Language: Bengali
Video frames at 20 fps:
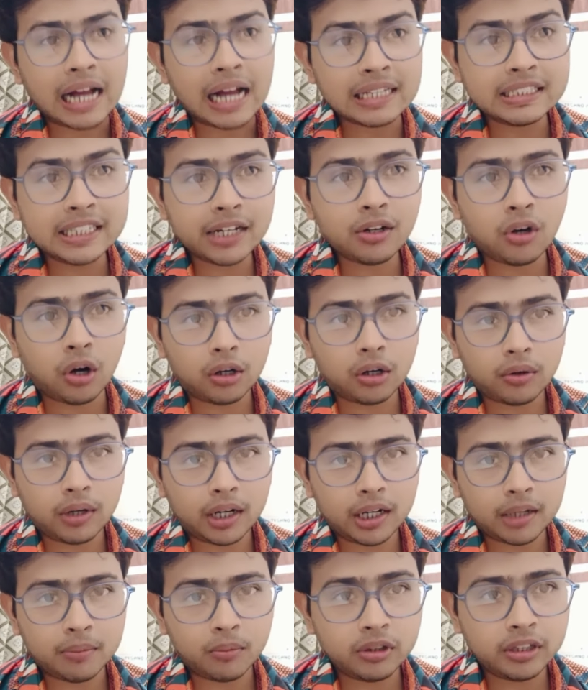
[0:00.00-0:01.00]
আজকের
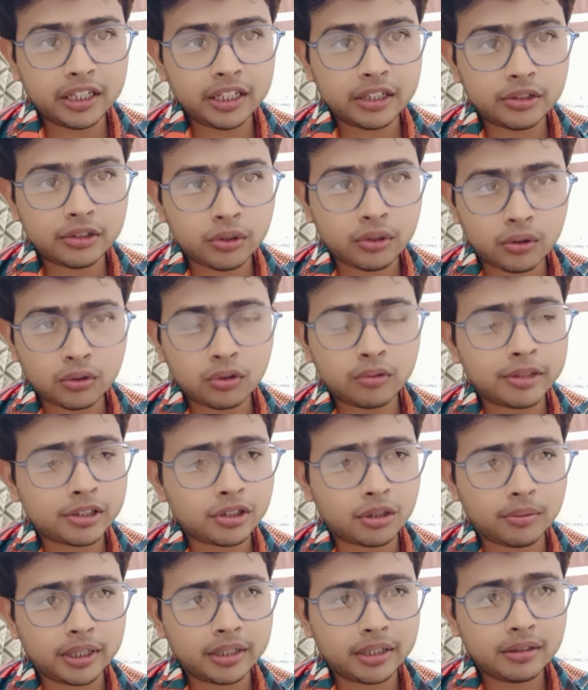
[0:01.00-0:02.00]
ঘটনাটা মন দিয়ে শোনো তোমরা
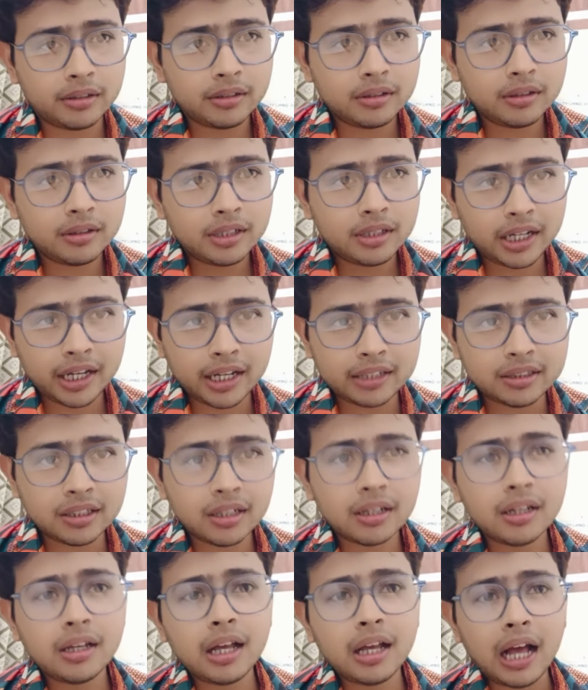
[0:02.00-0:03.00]
সবাই ঠিক আছে
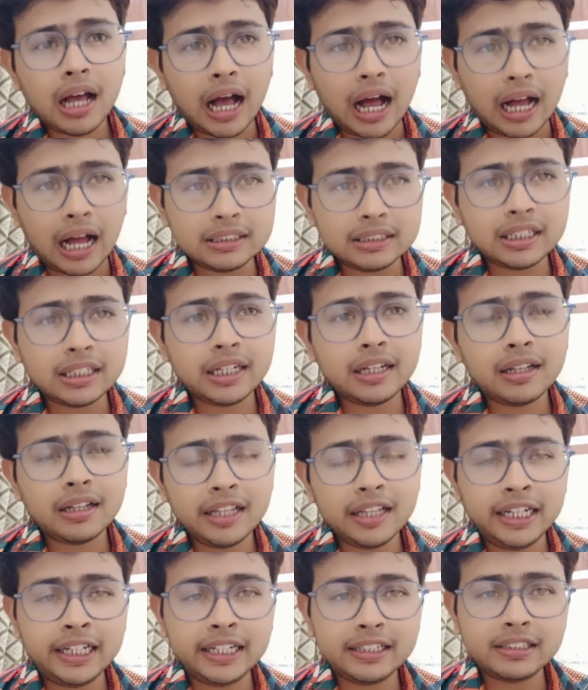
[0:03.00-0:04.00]
আজকে
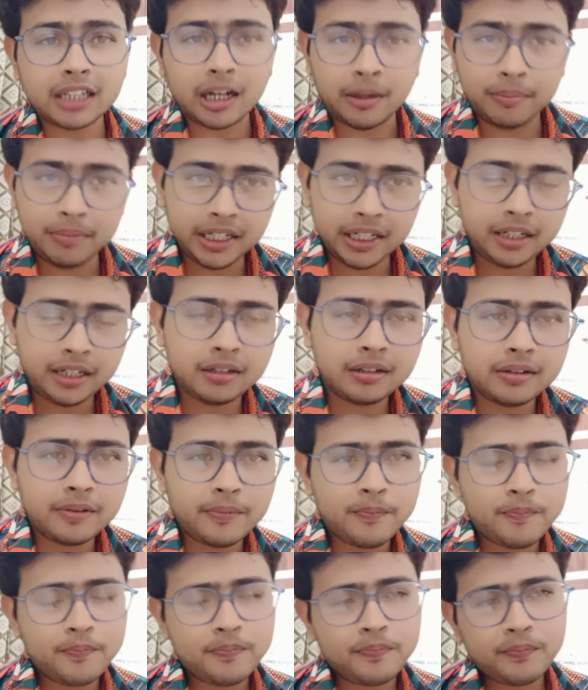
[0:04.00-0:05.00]
লেটেস্ট আপডেট
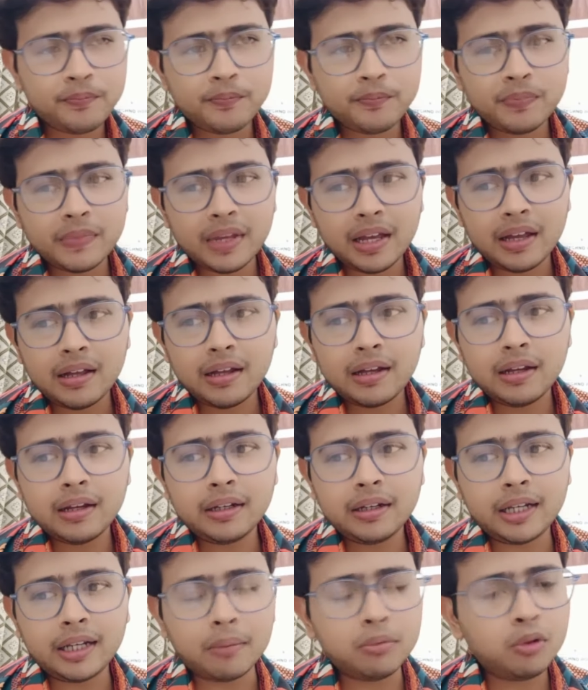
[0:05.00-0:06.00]

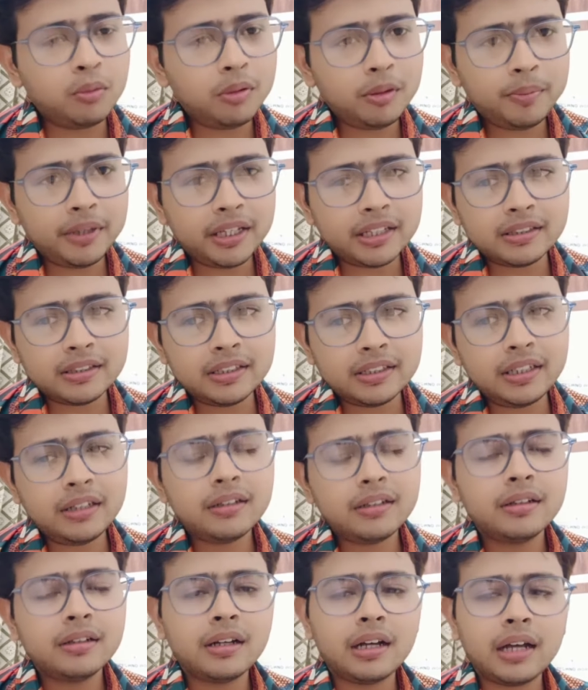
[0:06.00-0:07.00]
ডাব্লিউবিপিএসসি
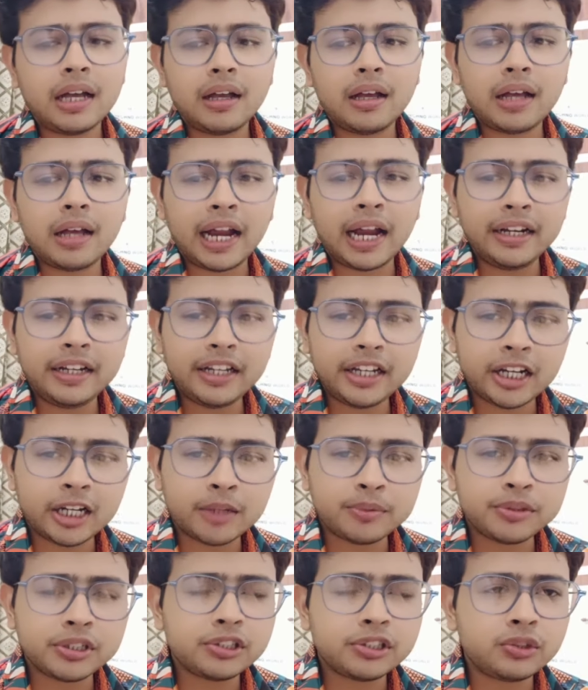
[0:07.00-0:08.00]
অ্যান্টি
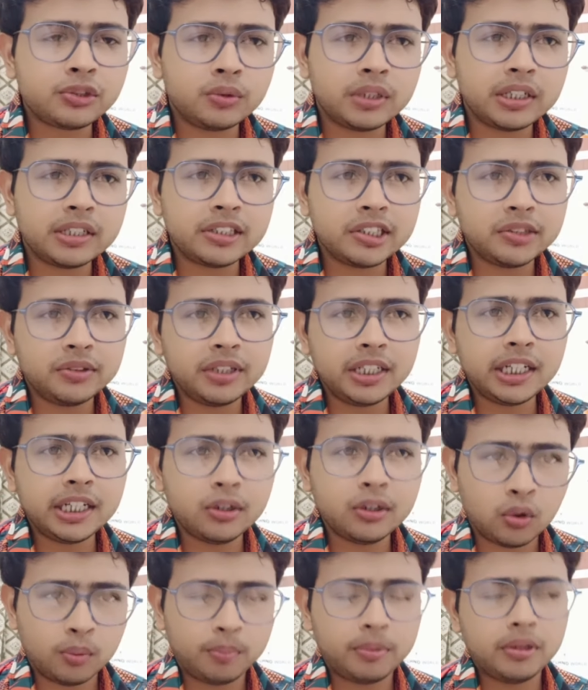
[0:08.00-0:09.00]
কারাপশন স্টুডেন্টস ইউনিটি
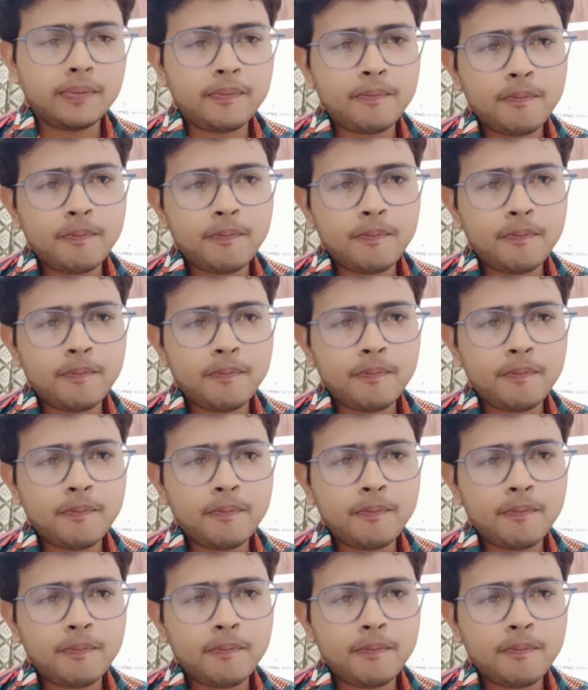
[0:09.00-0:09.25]
গ্রুপ